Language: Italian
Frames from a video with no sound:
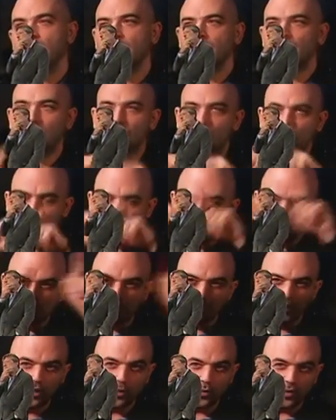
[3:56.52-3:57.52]
Nessuno vide
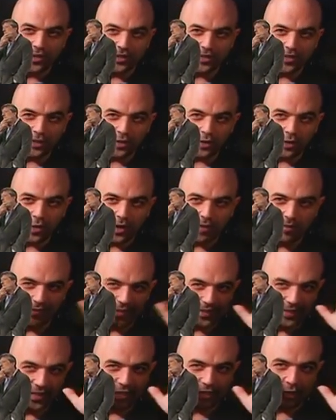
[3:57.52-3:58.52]
quell'articolo, eh? va
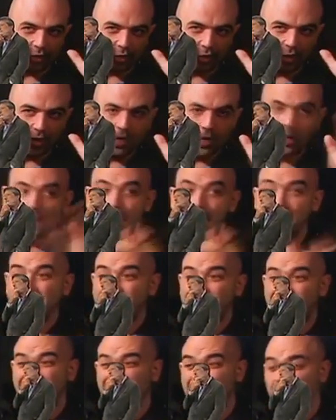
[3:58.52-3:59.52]
detto.
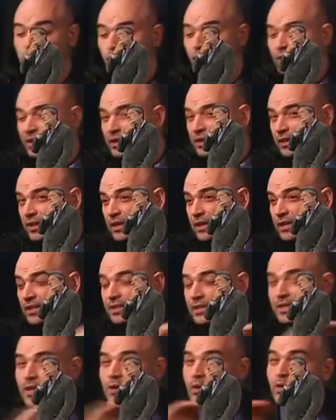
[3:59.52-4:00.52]
Le, tutti iniziarono a